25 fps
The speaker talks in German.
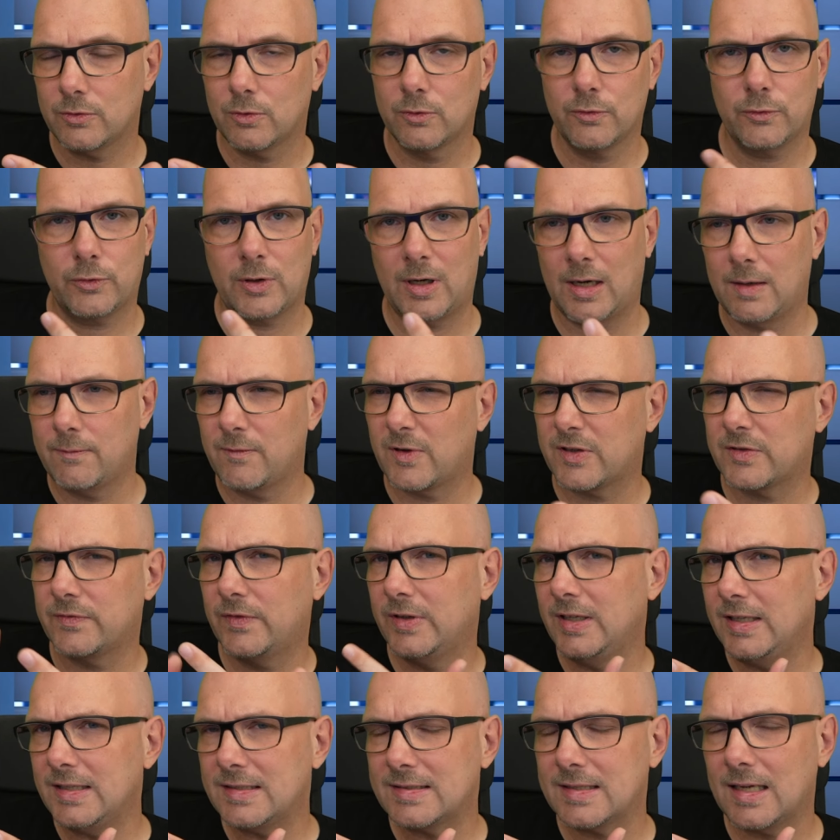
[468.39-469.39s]
und vor allem was
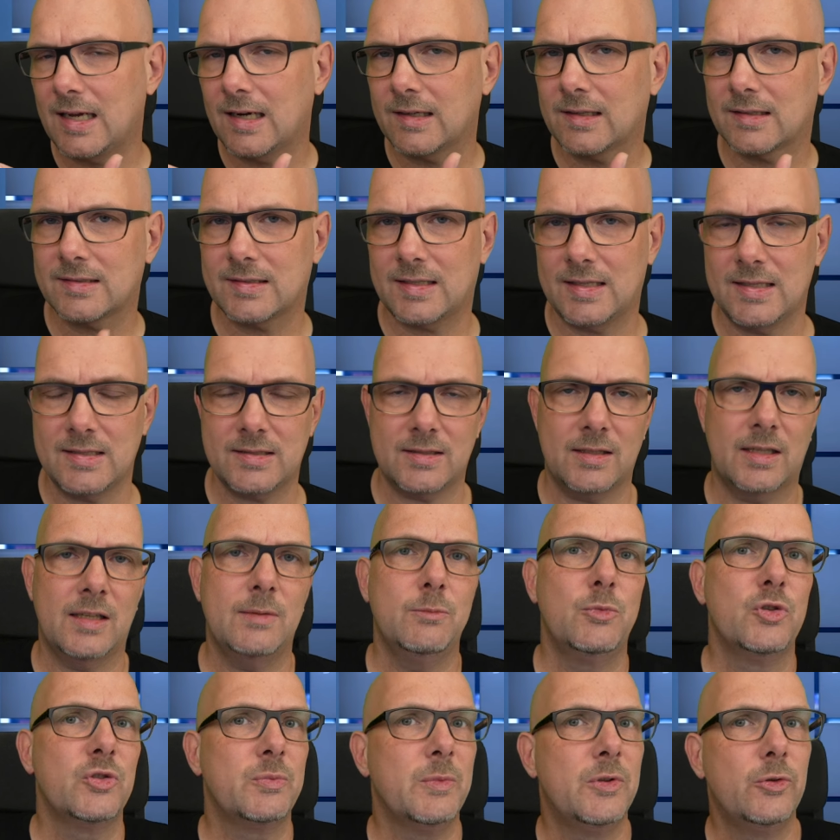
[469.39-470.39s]
will ich sagen. Das heißt,
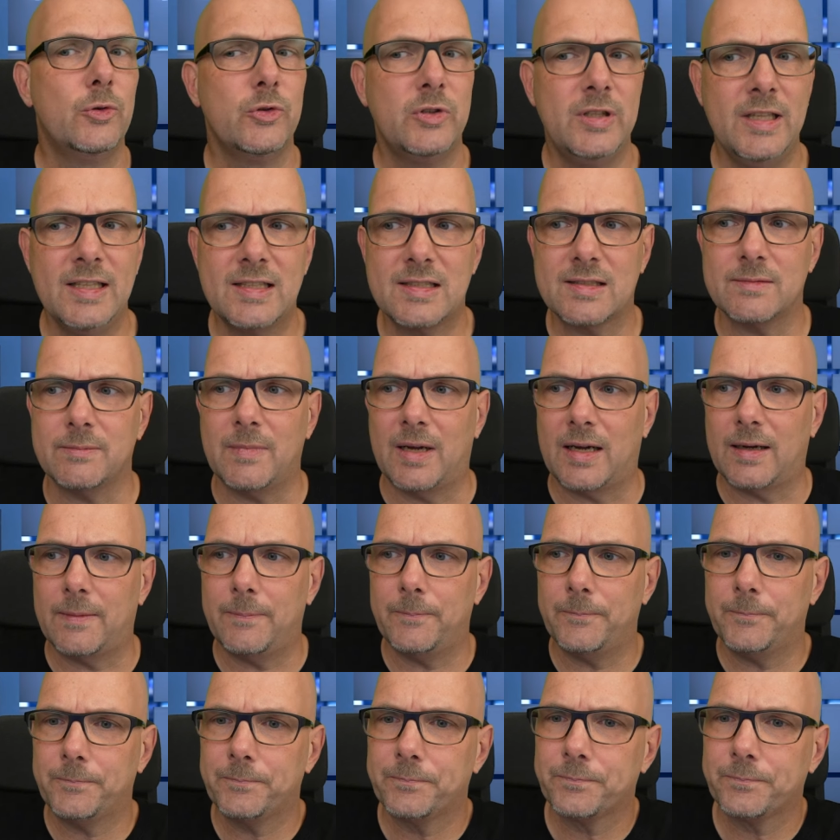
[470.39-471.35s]
ich muss mir Notizen machen.